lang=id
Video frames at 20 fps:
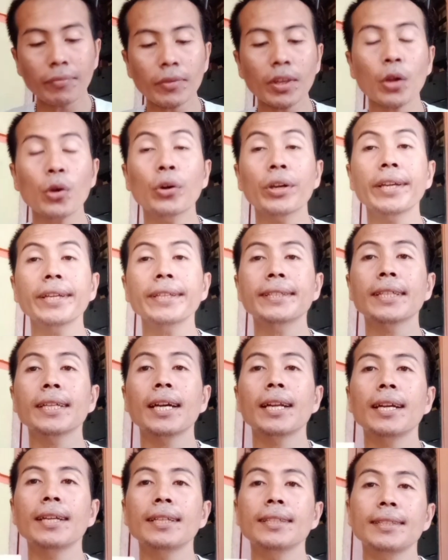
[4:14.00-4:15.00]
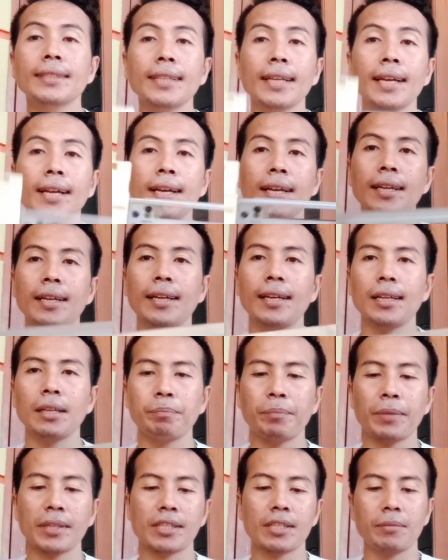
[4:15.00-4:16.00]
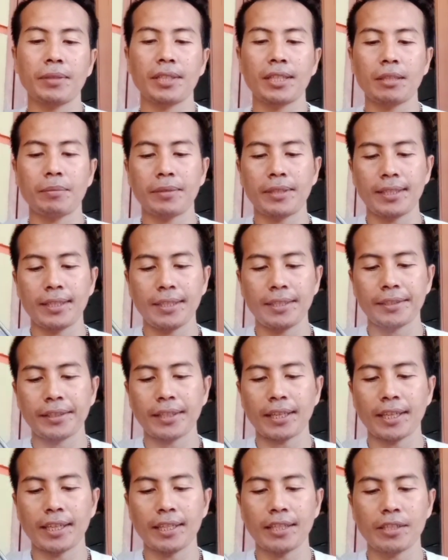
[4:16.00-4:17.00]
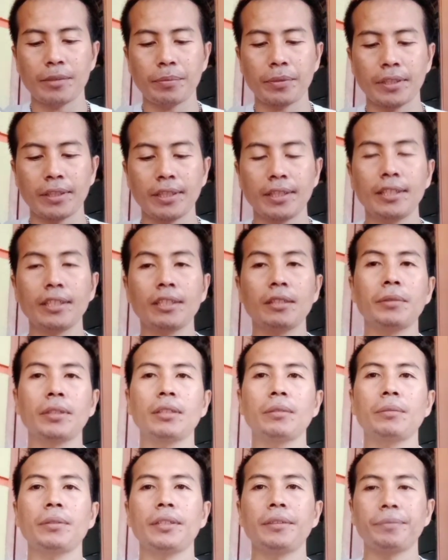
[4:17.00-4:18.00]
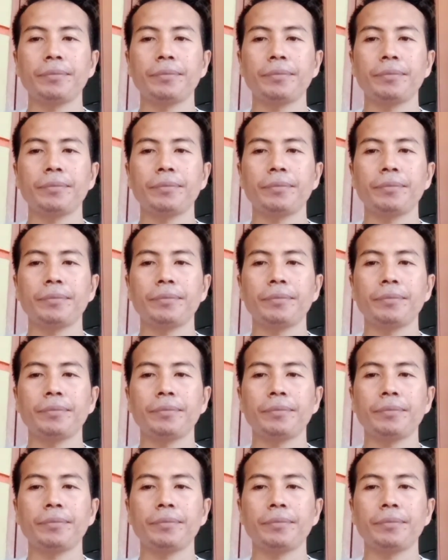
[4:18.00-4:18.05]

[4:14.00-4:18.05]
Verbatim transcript: Oke, sekarang kita uh, lepas teman-teman ya. Caranya seperti ini teman-teman.